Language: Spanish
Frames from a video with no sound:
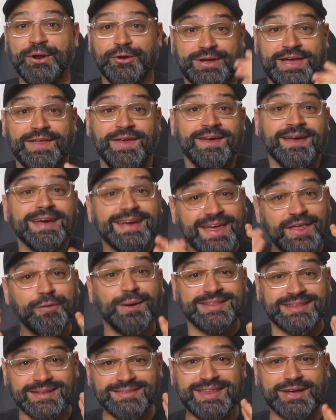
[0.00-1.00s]
bueno, quedó
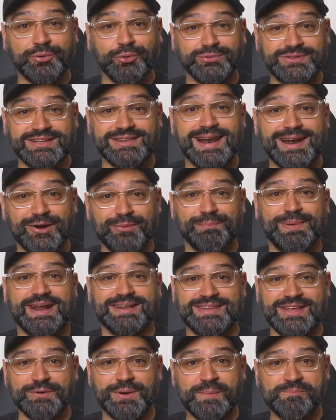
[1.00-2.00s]
bastante justita la
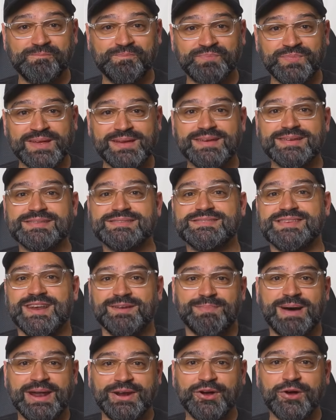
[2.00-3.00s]
comparativa.
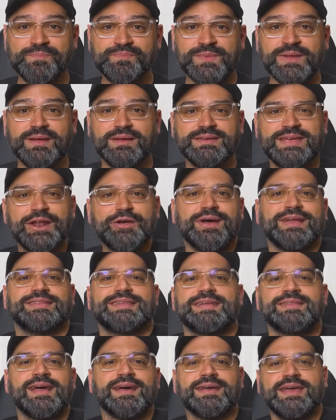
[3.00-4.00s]
Sin embargo, quiero que
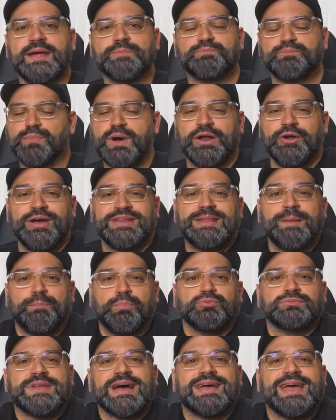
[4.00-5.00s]
entiendas que, bueno, este
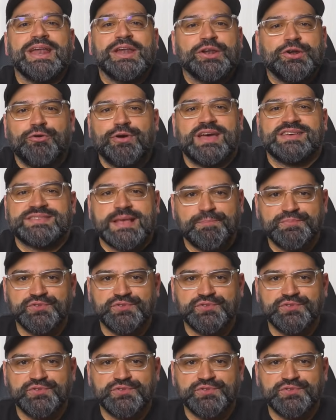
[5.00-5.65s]
puntaje no es